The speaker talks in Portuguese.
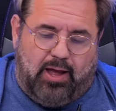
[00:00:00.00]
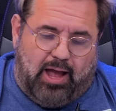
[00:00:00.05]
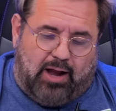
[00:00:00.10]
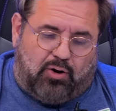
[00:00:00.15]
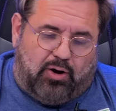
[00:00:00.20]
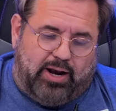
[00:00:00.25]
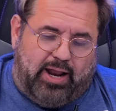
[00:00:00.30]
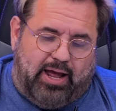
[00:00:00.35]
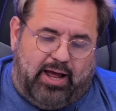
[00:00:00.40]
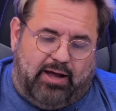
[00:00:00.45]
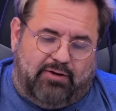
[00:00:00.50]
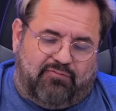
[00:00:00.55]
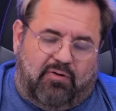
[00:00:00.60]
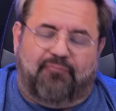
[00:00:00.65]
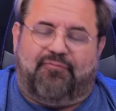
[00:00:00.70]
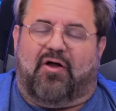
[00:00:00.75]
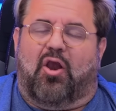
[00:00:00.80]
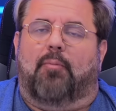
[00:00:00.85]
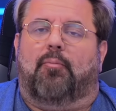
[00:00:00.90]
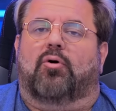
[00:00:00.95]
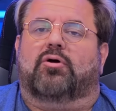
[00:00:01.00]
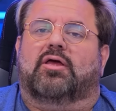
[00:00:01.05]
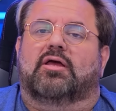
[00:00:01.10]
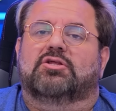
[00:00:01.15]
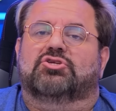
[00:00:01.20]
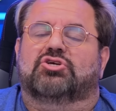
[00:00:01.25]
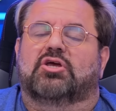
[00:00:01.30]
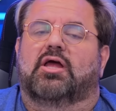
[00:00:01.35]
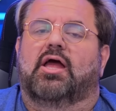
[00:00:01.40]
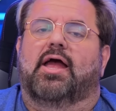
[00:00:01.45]
Agora, vamos falar um
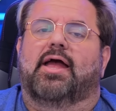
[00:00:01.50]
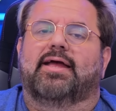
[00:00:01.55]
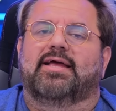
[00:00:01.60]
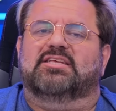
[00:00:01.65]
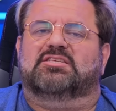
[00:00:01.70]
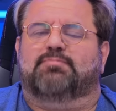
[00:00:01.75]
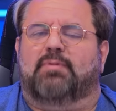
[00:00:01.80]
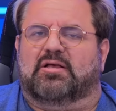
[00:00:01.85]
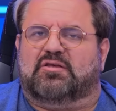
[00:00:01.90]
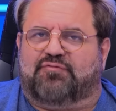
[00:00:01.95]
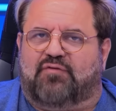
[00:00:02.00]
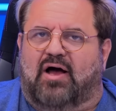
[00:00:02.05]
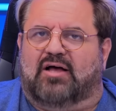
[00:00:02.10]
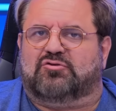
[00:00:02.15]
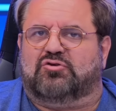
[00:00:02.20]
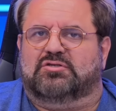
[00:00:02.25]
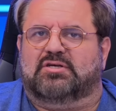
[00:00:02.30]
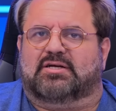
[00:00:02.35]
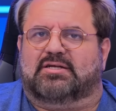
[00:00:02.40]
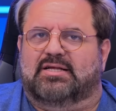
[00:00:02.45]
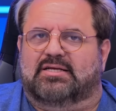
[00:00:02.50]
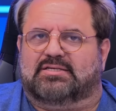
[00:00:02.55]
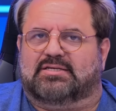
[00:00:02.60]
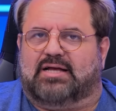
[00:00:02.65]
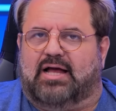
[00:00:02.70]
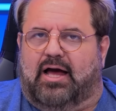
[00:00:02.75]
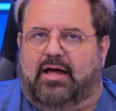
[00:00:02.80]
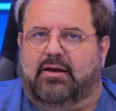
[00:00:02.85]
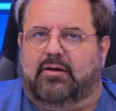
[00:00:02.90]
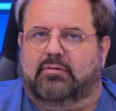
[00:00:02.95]
pouquinho de especificações aqui desse
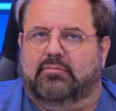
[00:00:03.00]
cara.